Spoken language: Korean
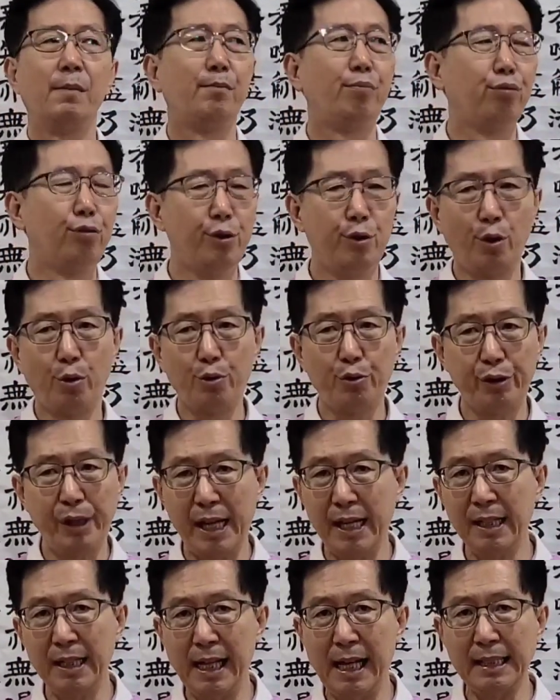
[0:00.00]
불교
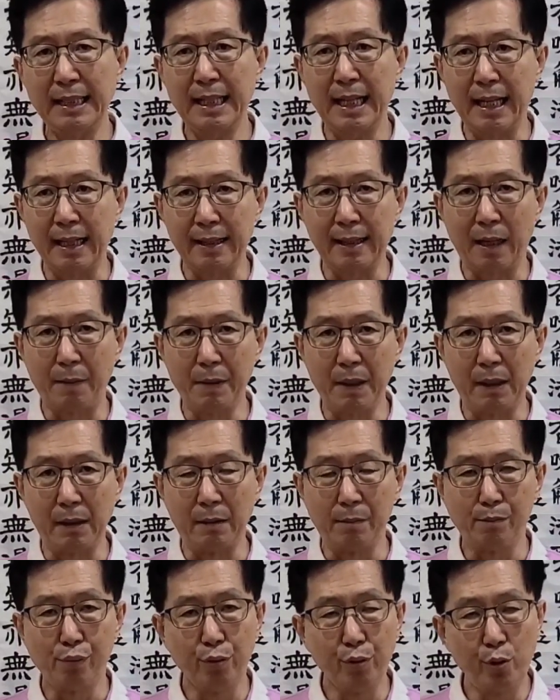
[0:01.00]
수행을 하지
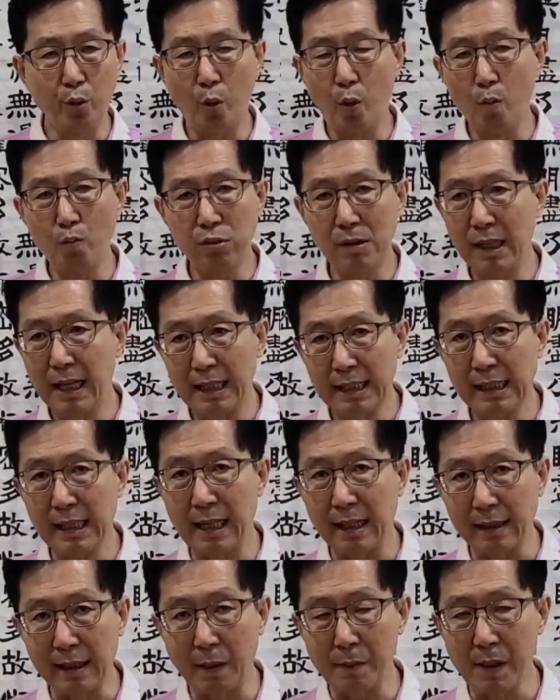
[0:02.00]
않았다면, 불교 공부를 하지
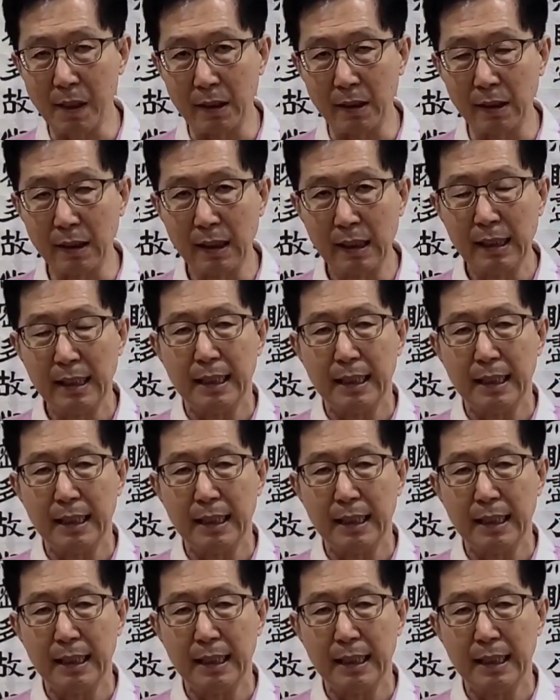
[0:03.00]
않았다면